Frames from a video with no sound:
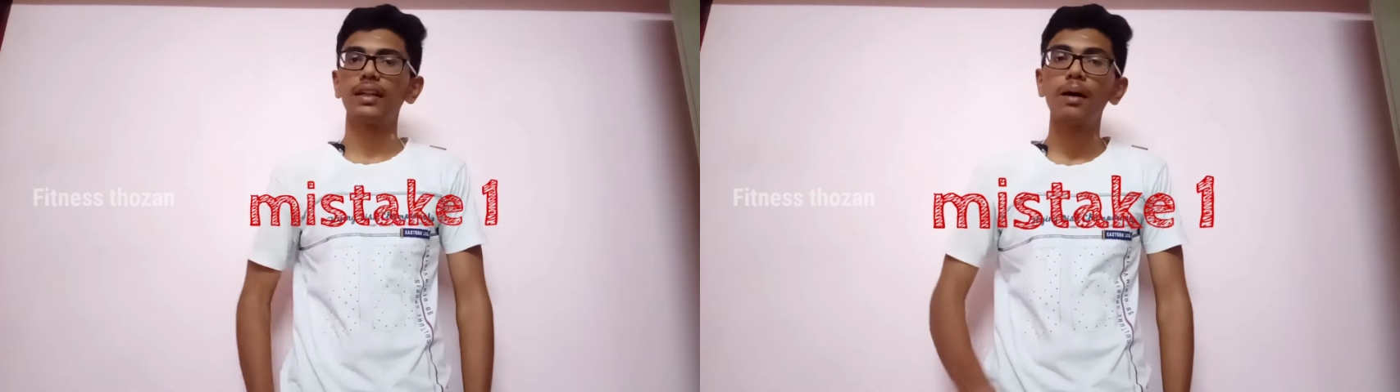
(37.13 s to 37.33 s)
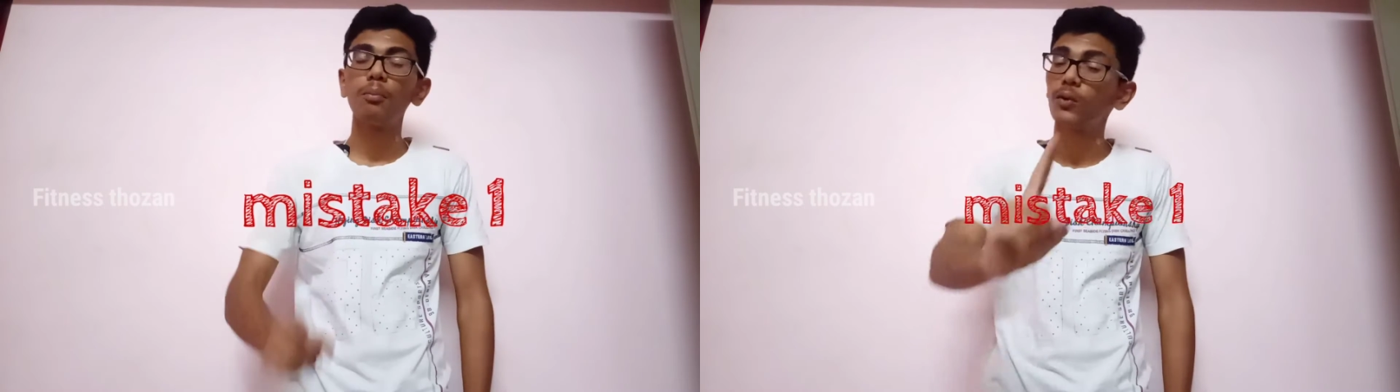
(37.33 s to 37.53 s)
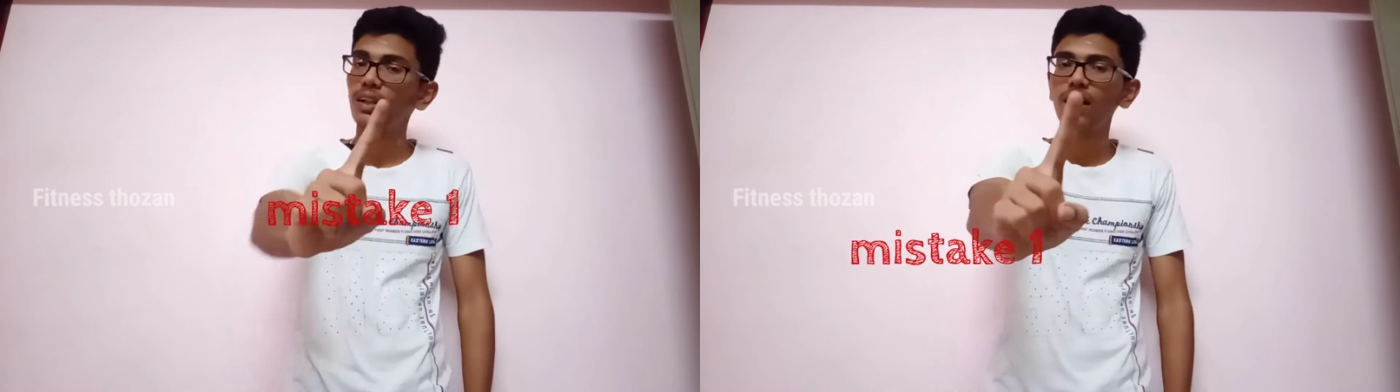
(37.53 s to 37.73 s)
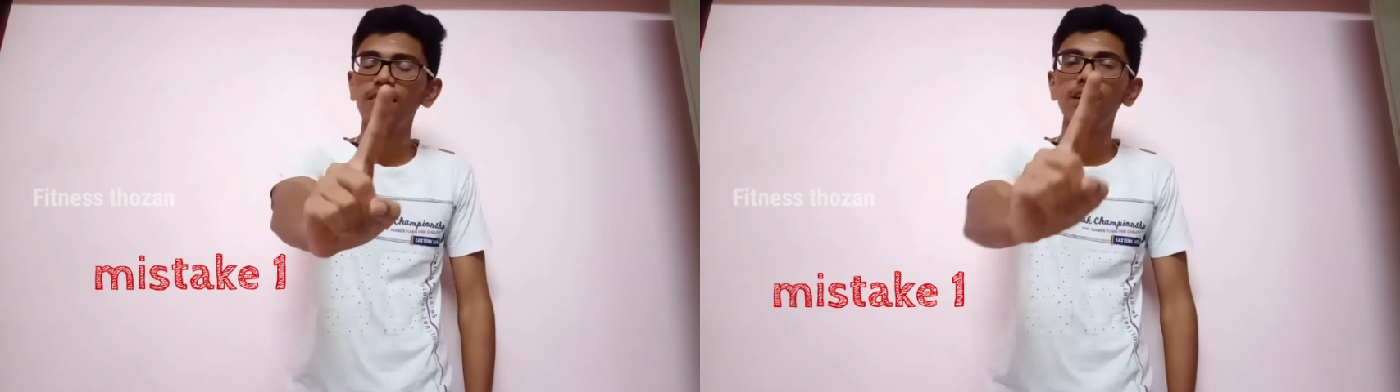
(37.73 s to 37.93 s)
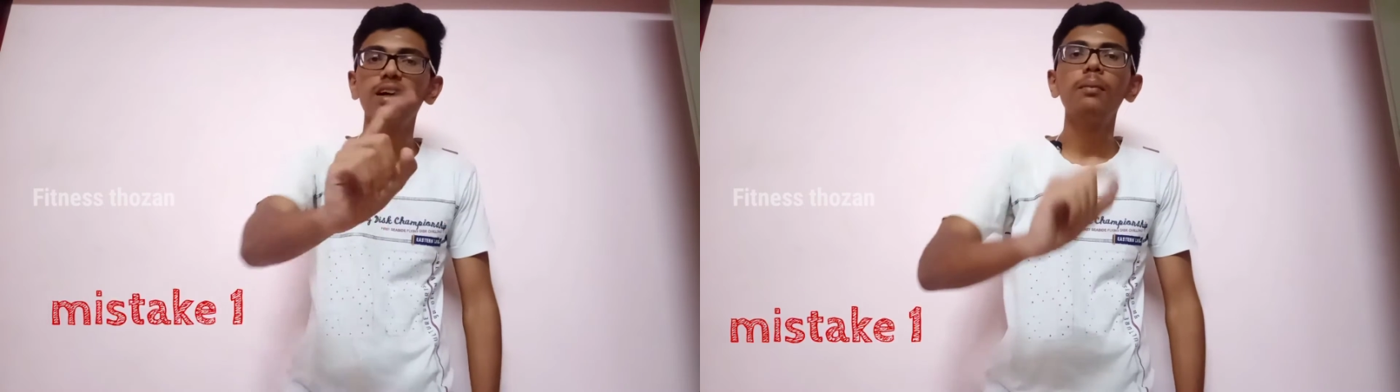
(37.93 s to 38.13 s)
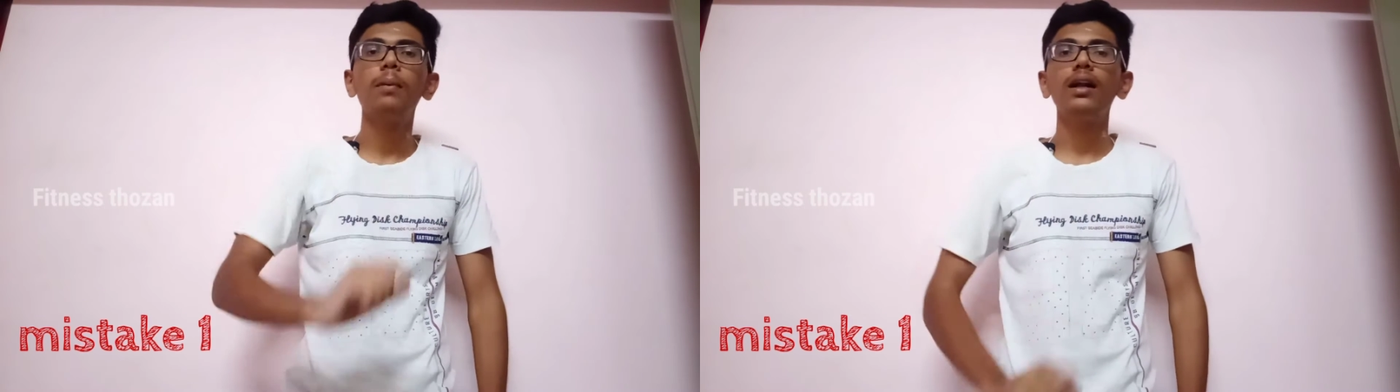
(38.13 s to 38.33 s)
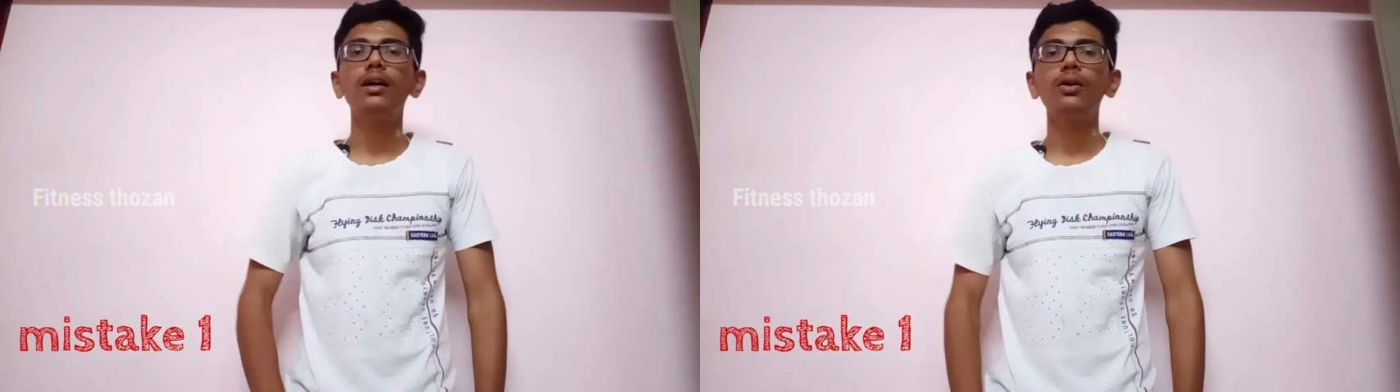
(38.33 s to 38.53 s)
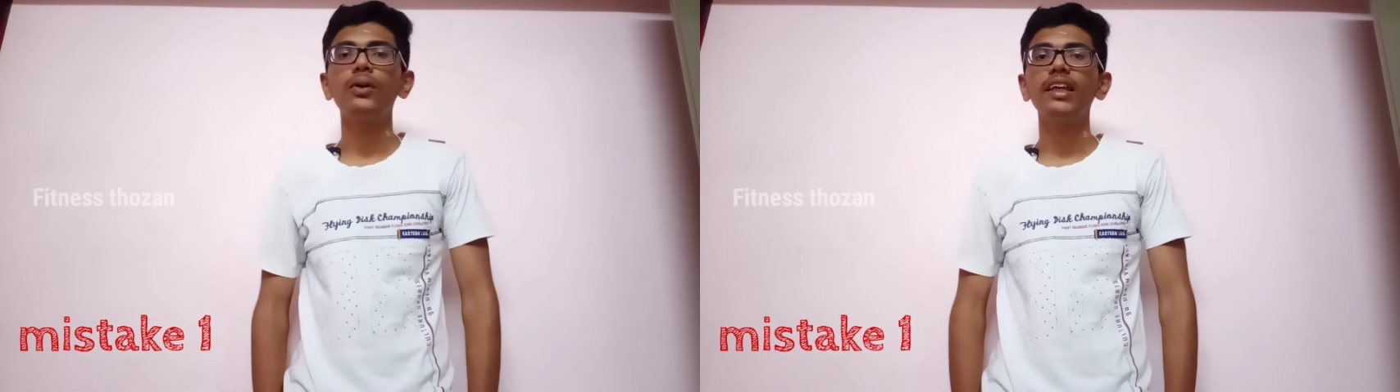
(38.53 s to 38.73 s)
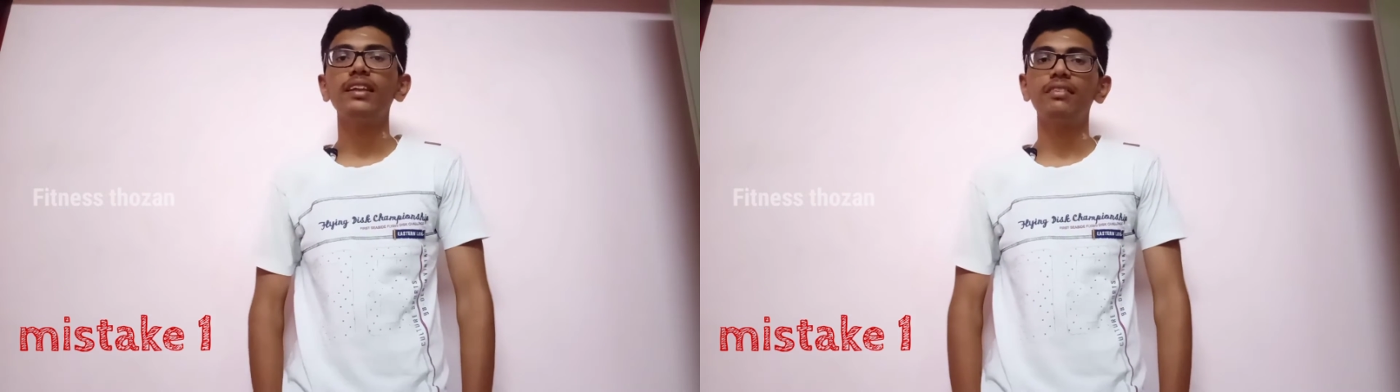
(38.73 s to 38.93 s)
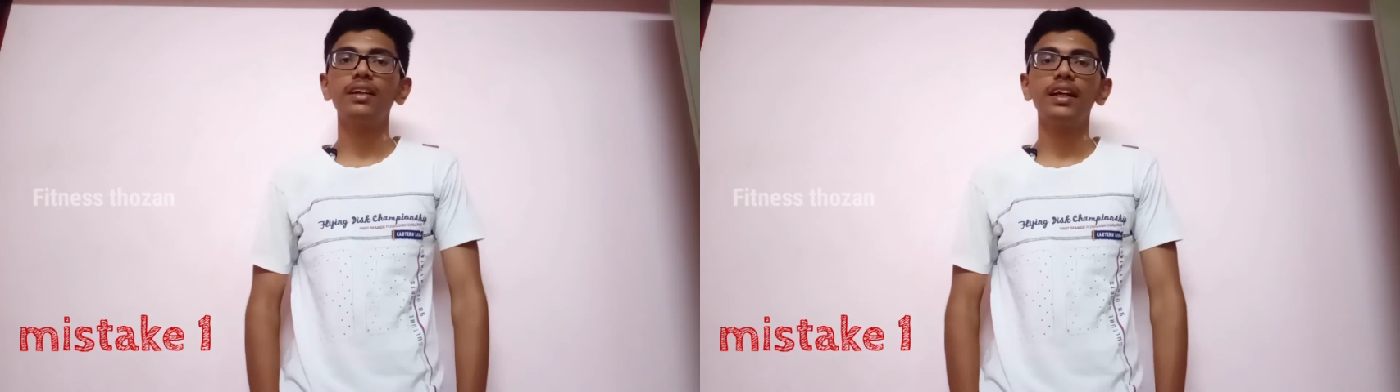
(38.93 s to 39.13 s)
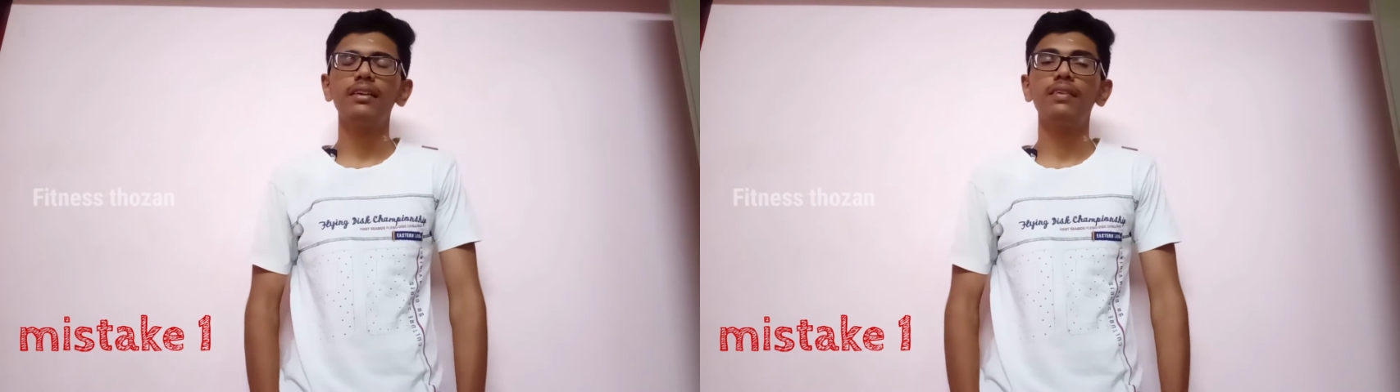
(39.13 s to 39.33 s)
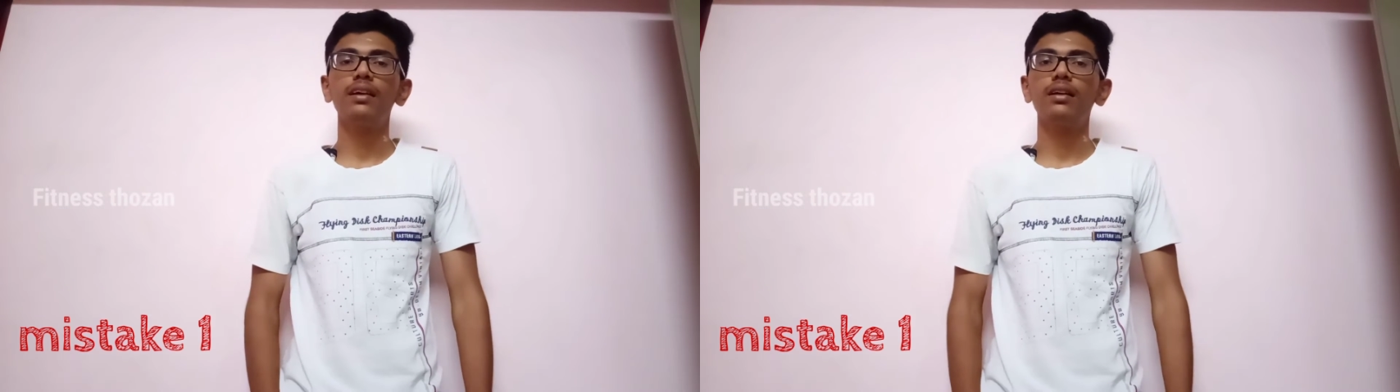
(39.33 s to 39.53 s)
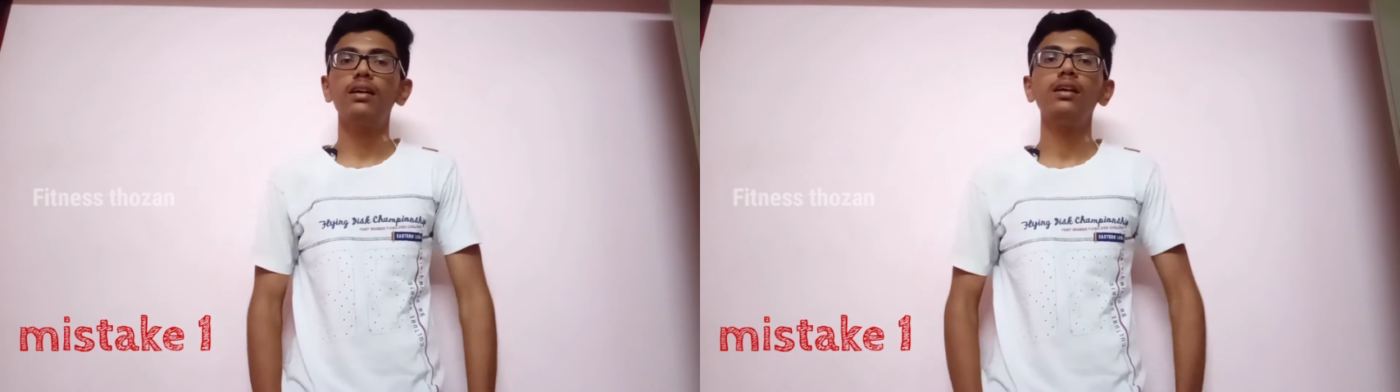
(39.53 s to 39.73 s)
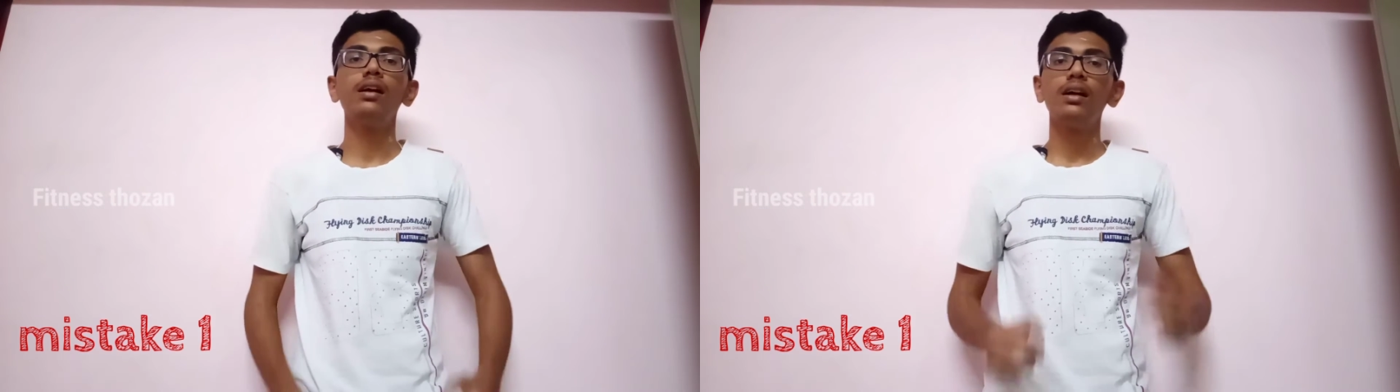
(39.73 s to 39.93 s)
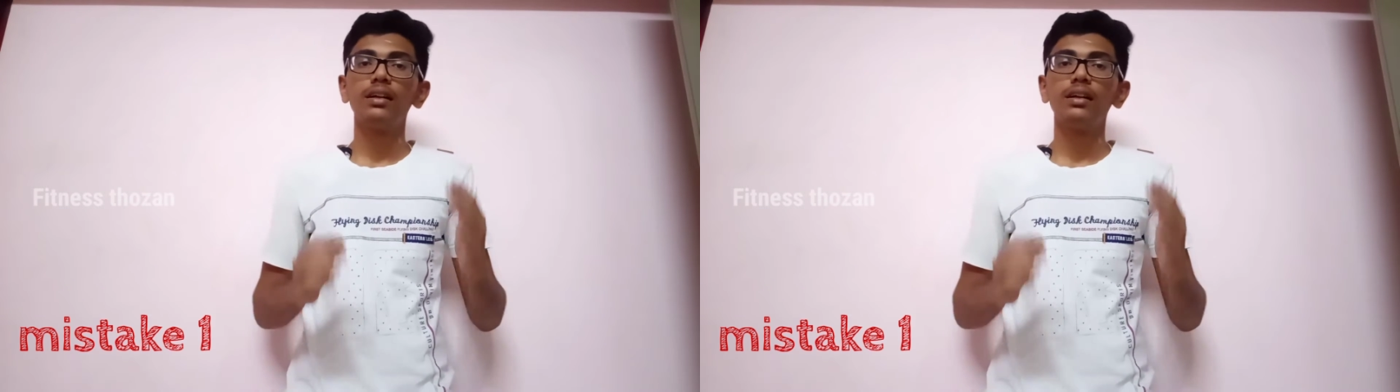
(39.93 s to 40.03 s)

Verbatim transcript: நாம் முதலாவதாக பார்க்கக்கூடிய தவறு என்னவென்றால்